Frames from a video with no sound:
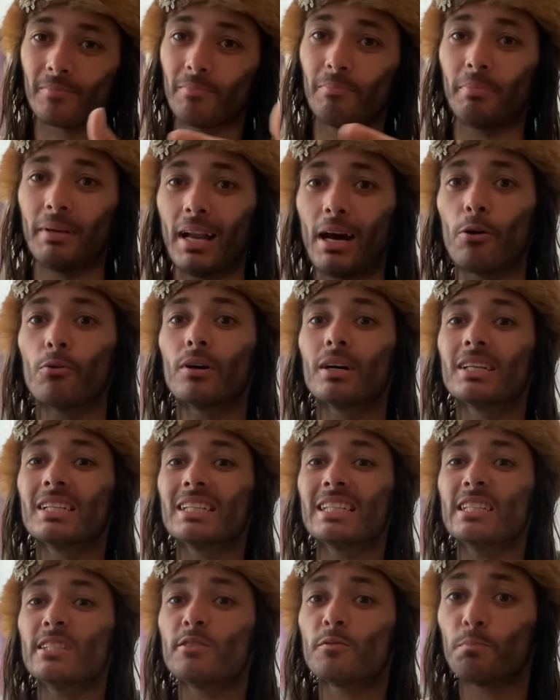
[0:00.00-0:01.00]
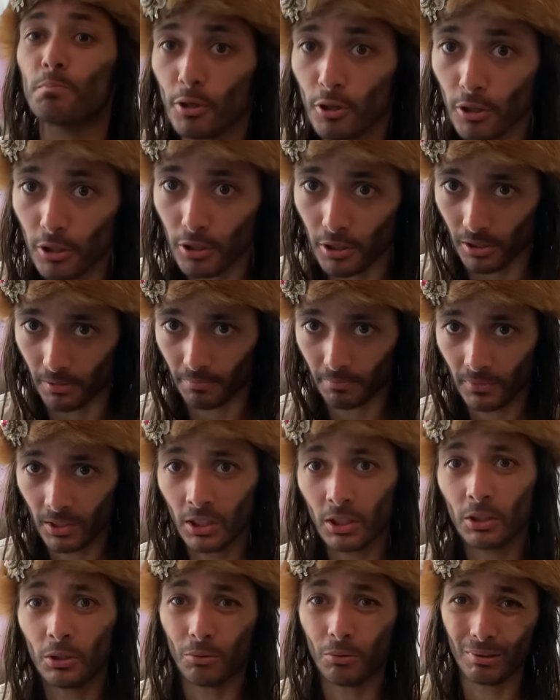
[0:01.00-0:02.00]
blau ist böse.
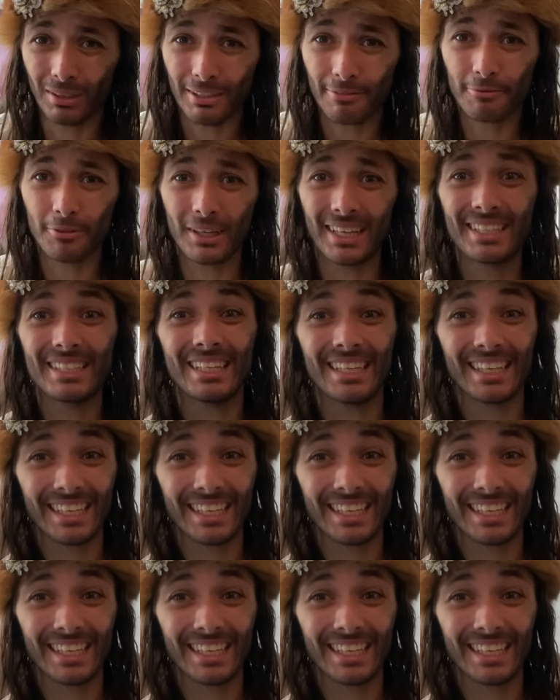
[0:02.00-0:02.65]
Und dafür hat